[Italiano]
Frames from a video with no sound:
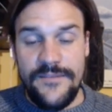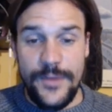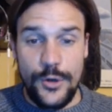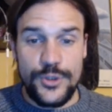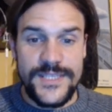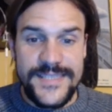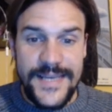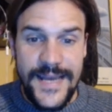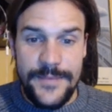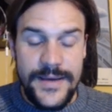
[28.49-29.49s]
Veloce
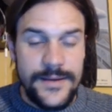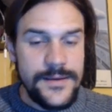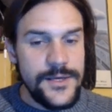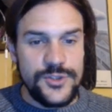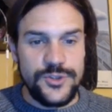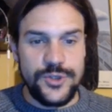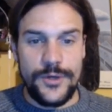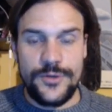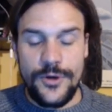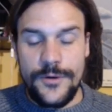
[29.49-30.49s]
disclaimer,
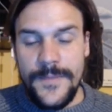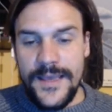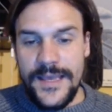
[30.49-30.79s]
solito,